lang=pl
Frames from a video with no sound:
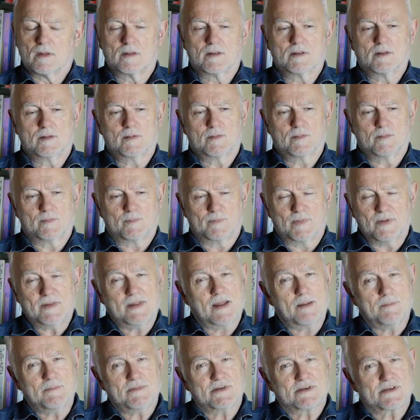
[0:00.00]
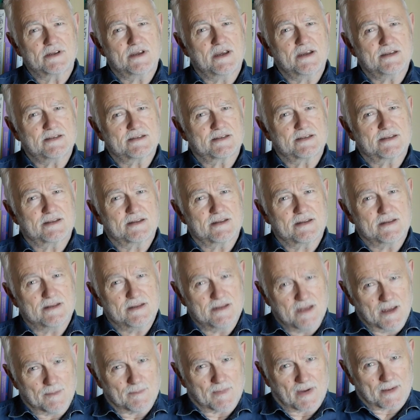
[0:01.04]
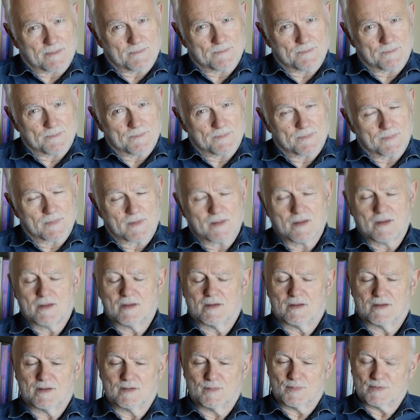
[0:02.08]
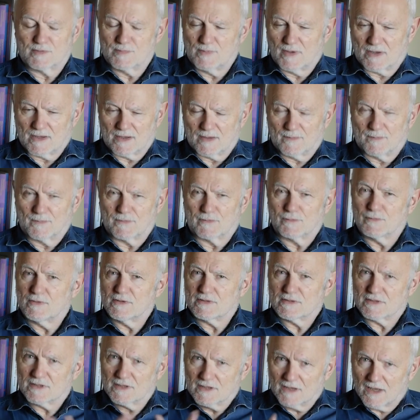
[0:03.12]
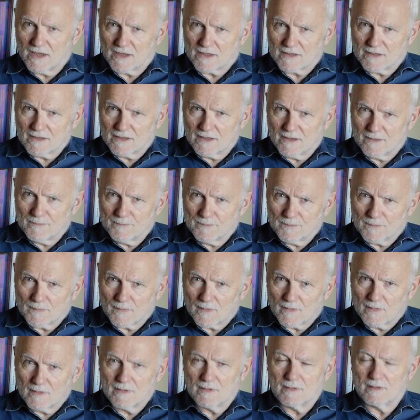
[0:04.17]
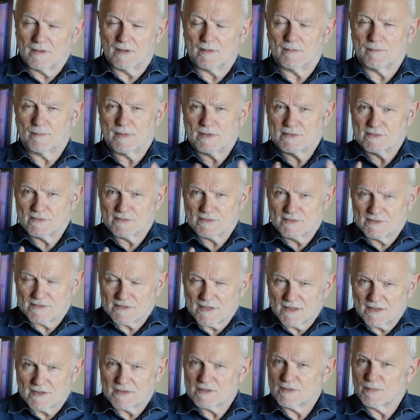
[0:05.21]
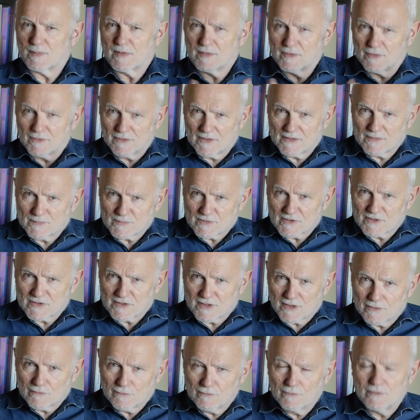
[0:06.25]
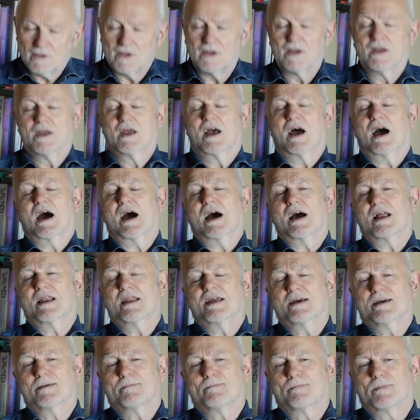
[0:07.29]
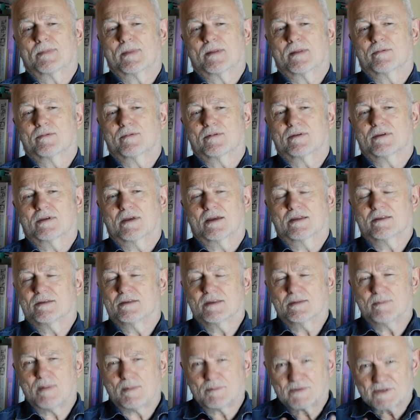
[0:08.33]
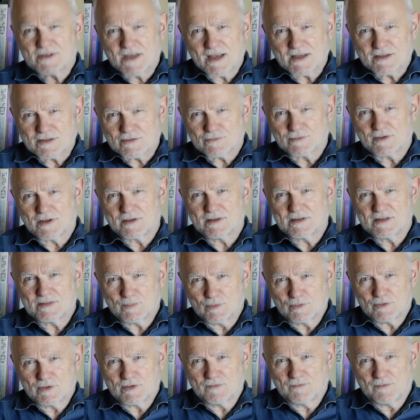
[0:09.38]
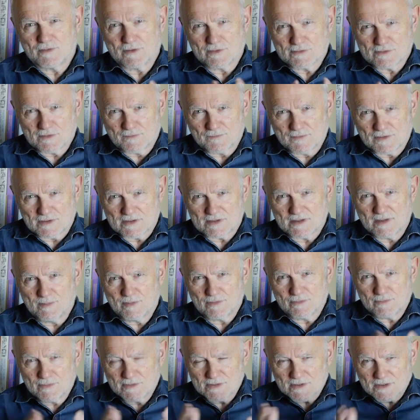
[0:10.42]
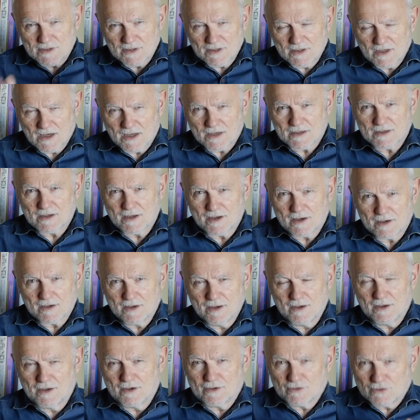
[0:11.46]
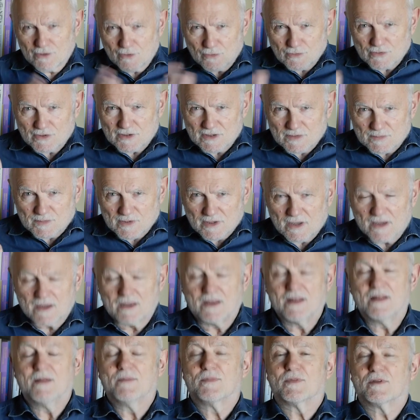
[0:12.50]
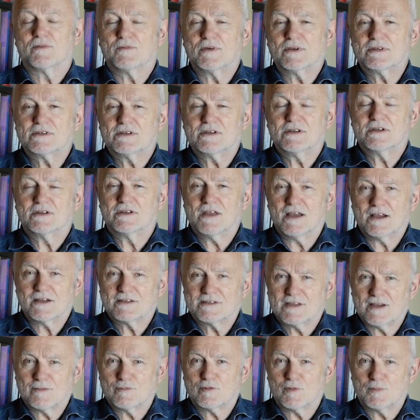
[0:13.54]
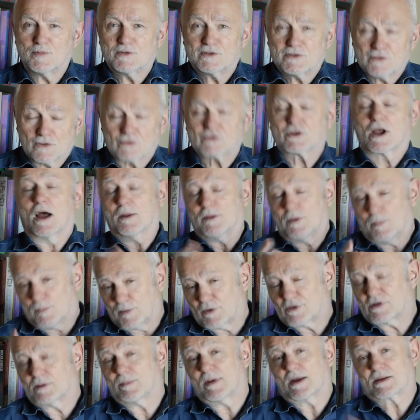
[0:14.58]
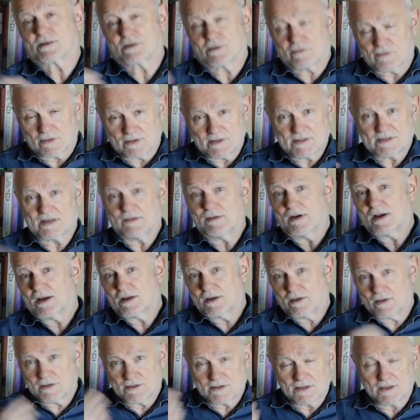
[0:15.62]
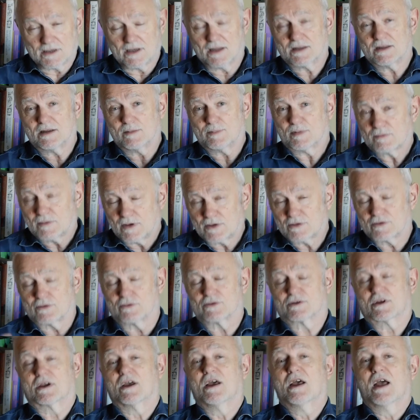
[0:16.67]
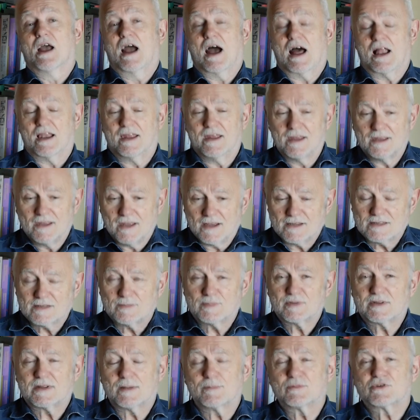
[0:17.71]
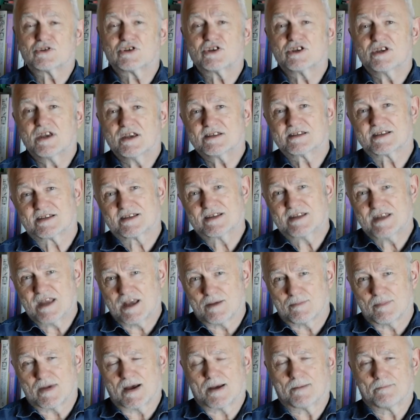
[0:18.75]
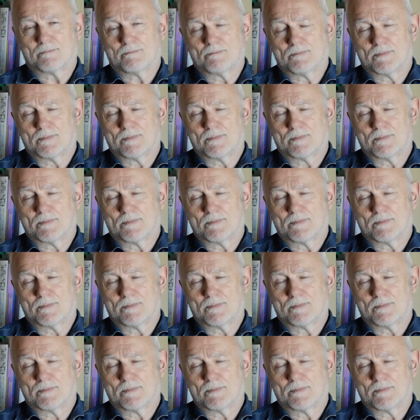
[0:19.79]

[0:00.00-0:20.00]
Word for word: Y, pytam, czy jest nie ma. E, proszę pana, tu jest księgarnia. E, ja bardzo się cenię, że pan do nas przyszedł, ale e, ja nie mam czasu na dysputy filozoficzne, bo tu jest księgarnia, książki sprzedaję. No właśnie, ja chciałem kupić książkę. A to no proszę bardzo, to jest cała księgarnia pełna książek. Ale ja się pytam, czy jest, nie ma.